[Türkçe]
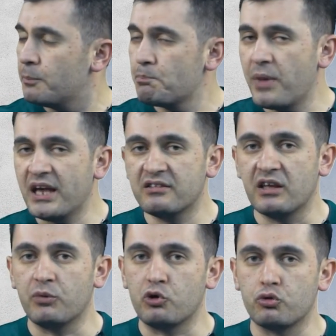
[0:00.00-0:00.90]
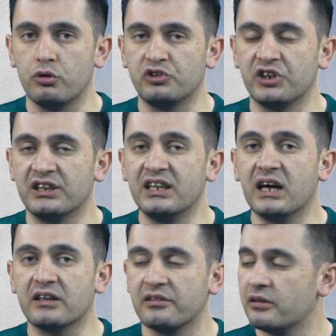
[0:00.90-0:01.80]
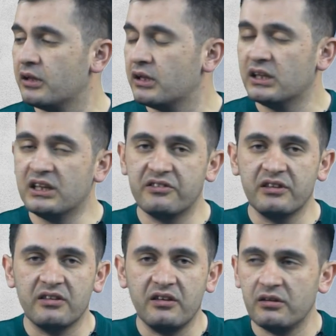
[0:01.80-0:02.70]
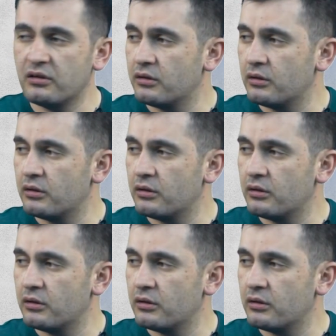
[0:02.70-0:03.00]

Beck depresyon ölçeği. Dikkat! İkisi nedir?